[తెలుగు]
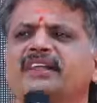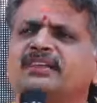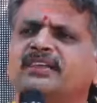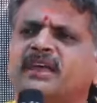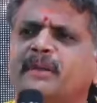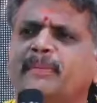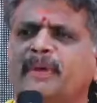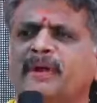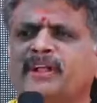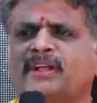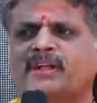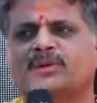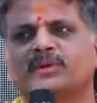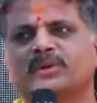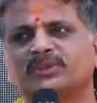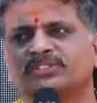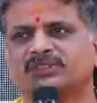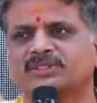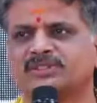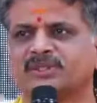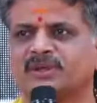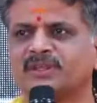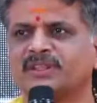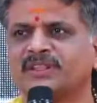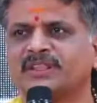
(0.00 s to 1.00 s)
పక్కకు
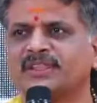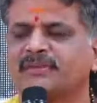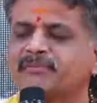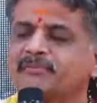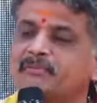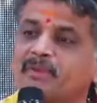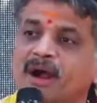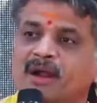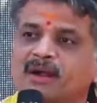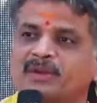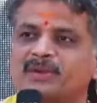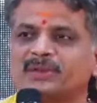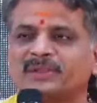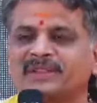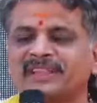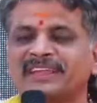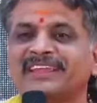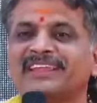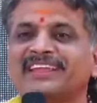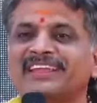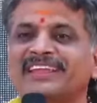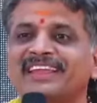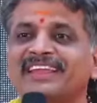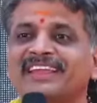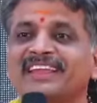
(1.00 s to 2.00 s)
వస్తుంది బాగుంది
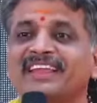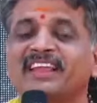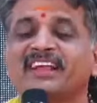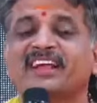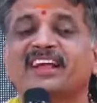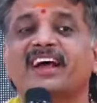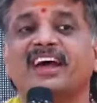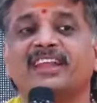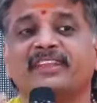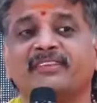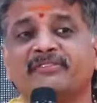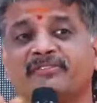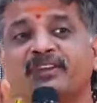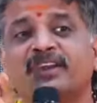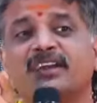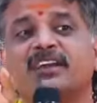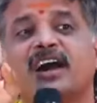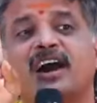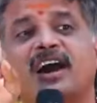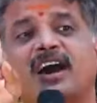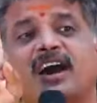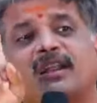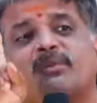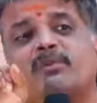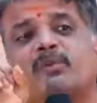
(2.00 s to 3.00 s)
కానీ
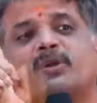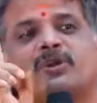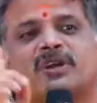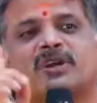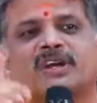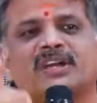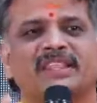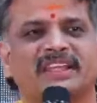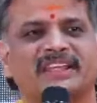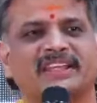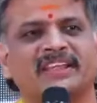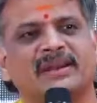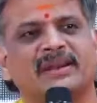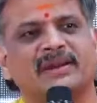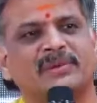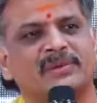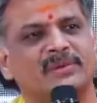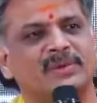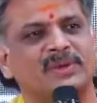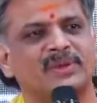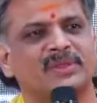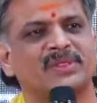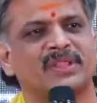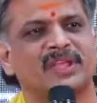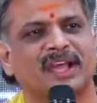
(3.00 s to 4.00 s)
వికారం ఒక్క దగ్గర
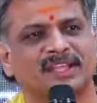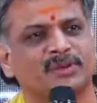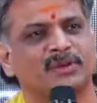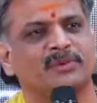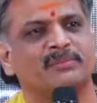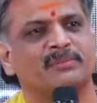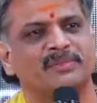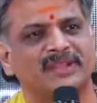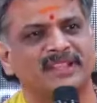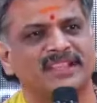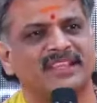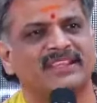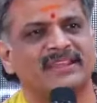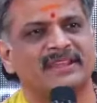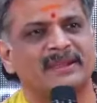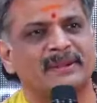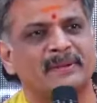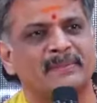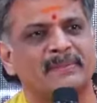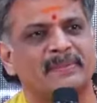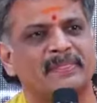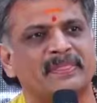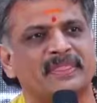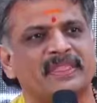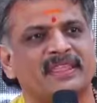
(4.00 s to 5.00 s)
ఉంటుంది ఆ తొమ్మిదికి
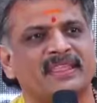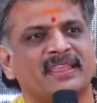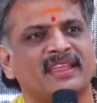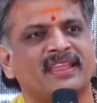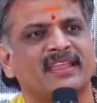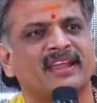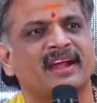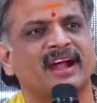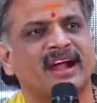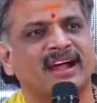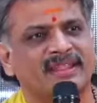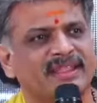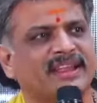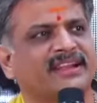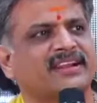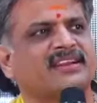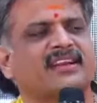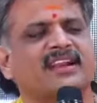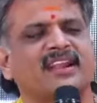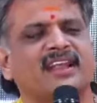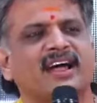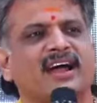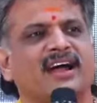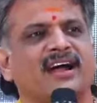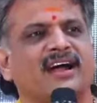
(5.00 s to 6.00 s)
అది ఎక్కడ
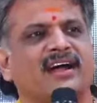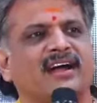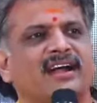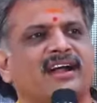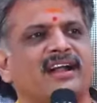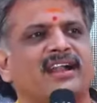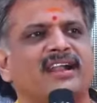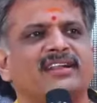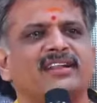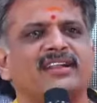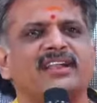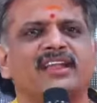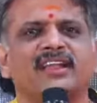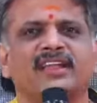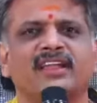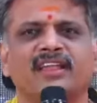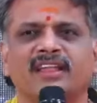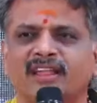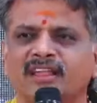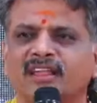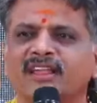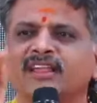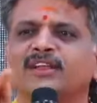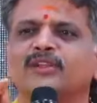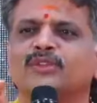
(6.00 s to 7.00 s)
అంటే
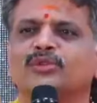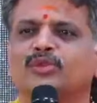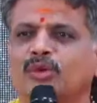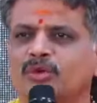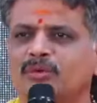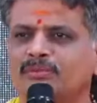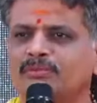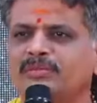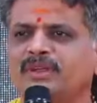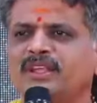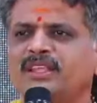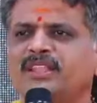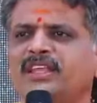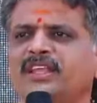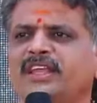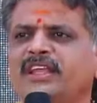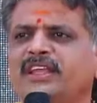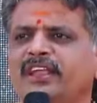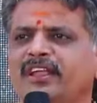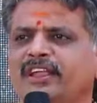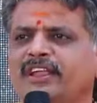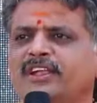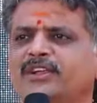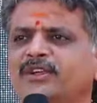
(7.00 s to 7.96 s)
తొమ్మిది ఇంటూ